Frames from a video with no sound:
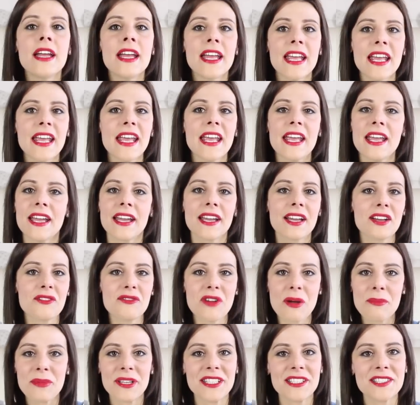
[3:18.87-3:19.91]
e eh,
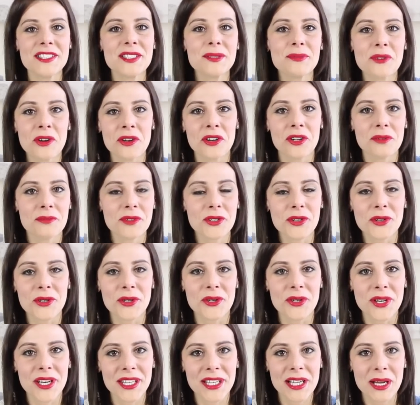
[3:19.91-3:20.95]
va benissimo col mio
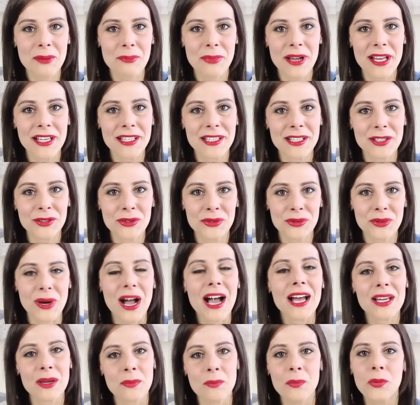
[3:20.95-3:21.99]
colore di capelli
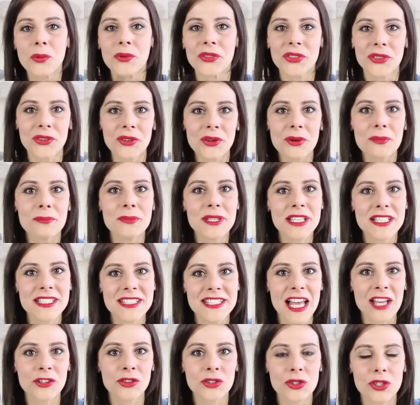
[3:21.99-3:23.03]
attuale, appunto
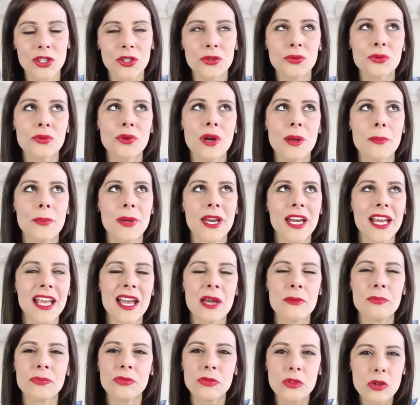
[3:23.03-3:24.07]
mixando le due
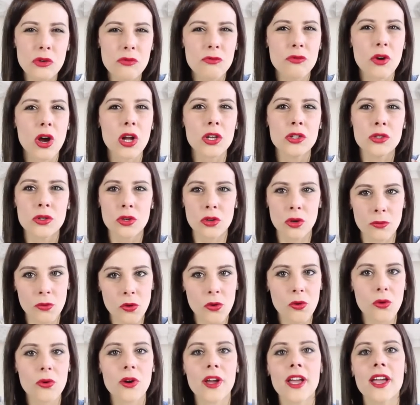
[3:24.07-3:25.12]
perché non voglio
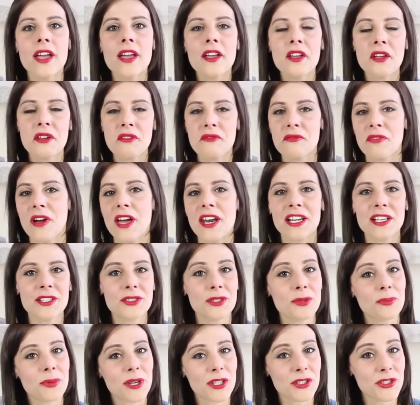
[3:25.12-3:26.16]
comunque fare le
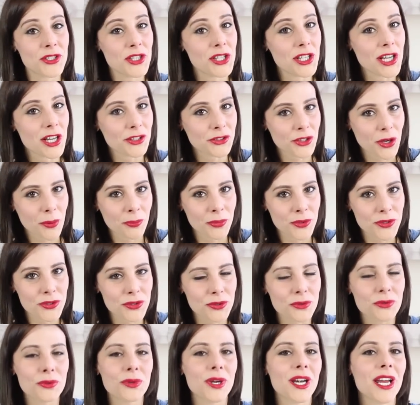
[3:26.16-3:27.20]
sopracciglia troppo
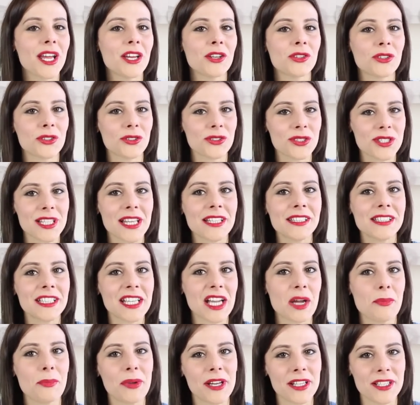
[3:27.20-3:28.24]
scure nonostante i
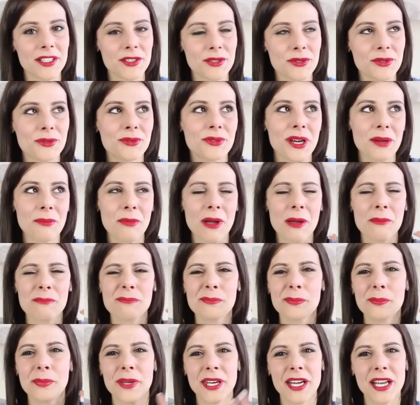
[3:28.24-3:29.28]
capelli scuri, ma
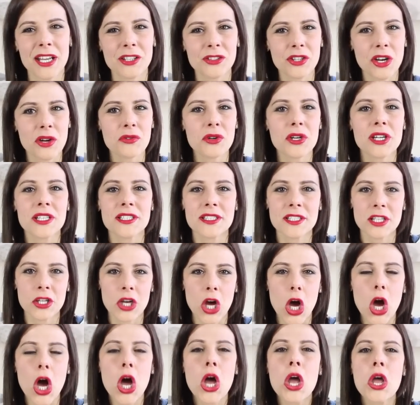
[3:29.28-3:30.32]
perché trovo che se
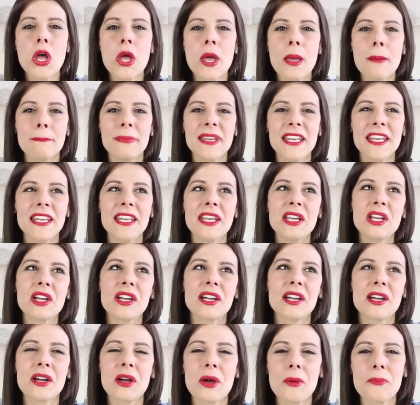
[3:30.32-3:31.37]
no mi
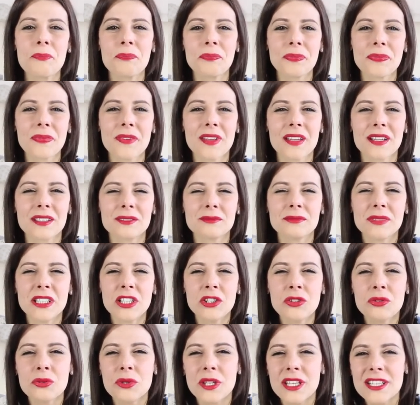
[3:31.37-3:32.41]
um,
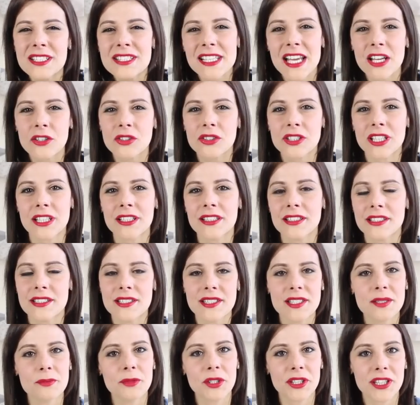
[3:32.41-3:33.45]
induriscano
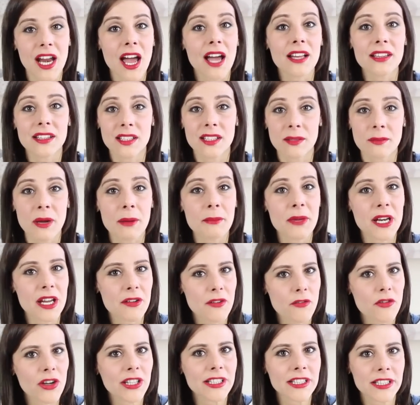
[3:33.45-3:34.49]
tantissimo i tratti, ma me
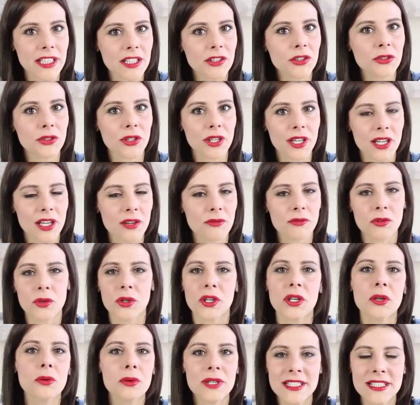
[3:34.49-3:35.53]
l'avevate detto anche
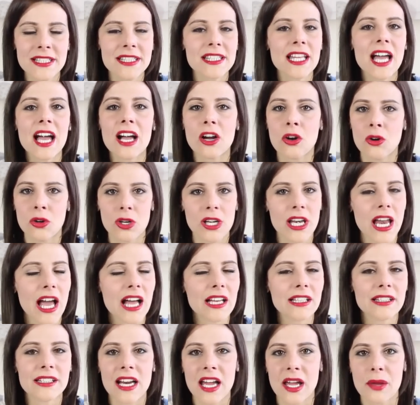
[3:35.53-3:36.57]
voi, questa con
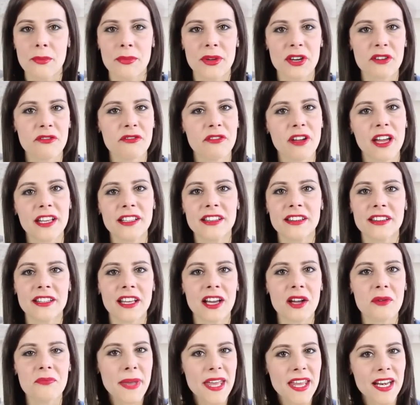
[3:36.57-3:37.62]
l'altra è
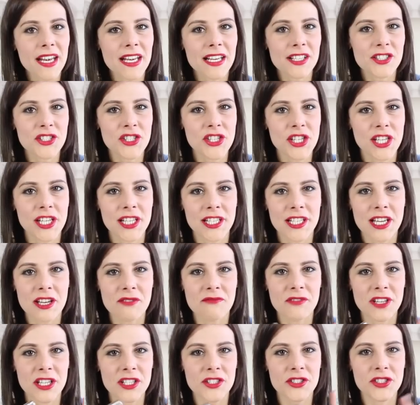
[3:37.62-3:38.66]
perfetta. Per le ciglia
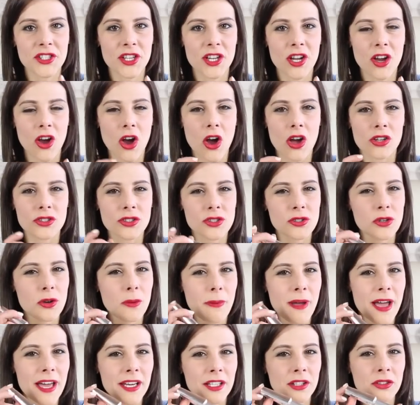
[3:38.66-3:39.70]
invece ho
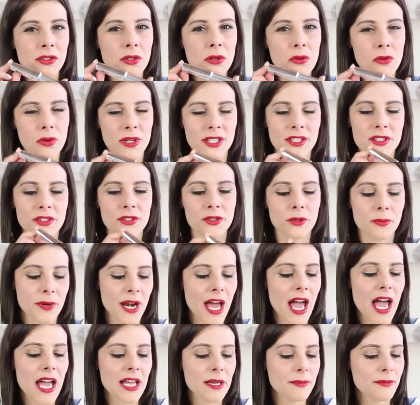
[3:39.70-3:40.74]
scoperto questo
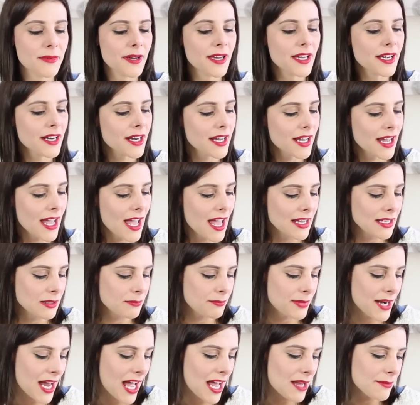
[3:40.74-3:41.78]
primer che è il
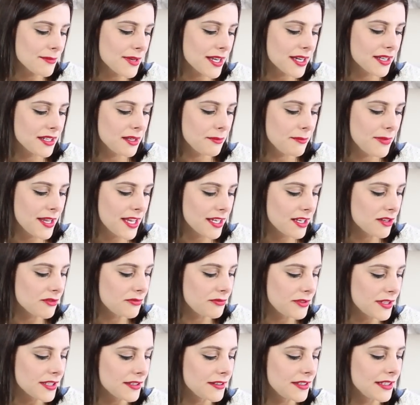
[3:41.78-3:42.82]
primer di
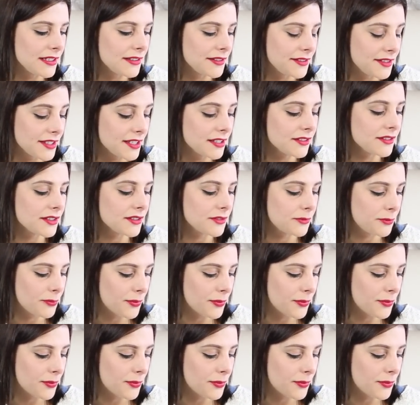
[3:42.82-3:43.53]
Benefit, il Tinted